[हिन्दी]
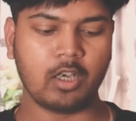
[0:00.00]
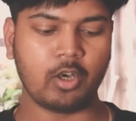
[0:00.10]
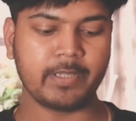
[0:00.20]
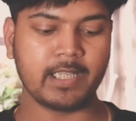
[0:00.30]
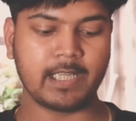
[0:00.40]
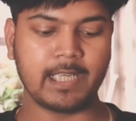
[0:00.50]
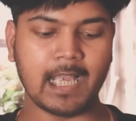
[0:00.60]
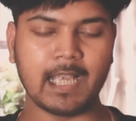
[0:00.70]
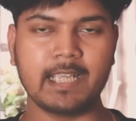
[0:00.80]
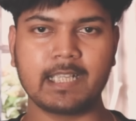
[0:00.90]
और ये क्या
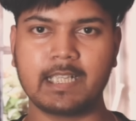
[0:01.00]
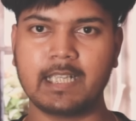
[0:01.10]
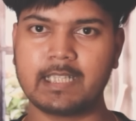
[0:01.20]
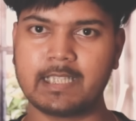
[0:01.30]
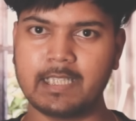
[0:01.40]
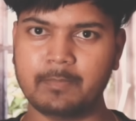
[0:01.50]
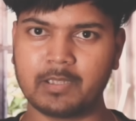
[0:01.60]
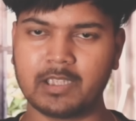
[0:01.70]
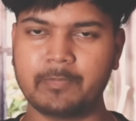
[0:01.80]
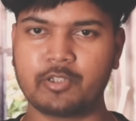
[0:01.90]
है कैसे
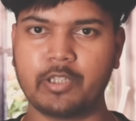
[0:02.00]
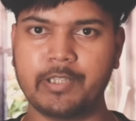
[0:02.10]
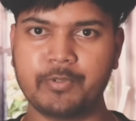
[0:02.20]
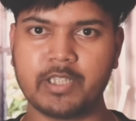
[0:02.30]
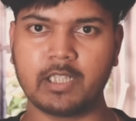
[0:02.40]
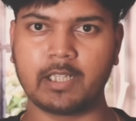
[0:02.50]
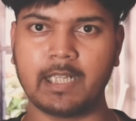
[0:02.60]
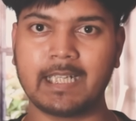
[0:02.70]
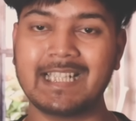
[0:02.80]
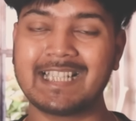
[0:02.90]
मतलब इसको यूज करना
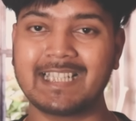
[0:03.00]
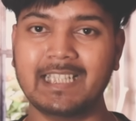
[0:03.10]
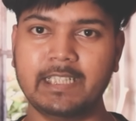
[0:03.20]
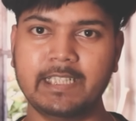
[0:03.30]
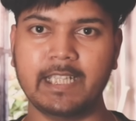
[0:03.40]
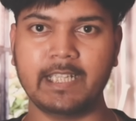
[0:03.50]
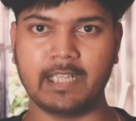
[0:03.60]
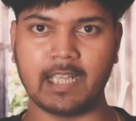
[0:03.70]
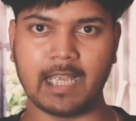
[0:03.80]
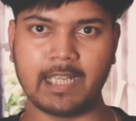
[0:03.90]
है किसके लिए
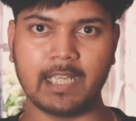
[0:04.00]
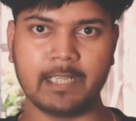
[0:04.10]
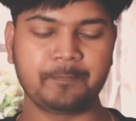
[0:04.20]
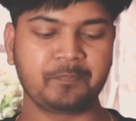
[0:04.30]
ये आया है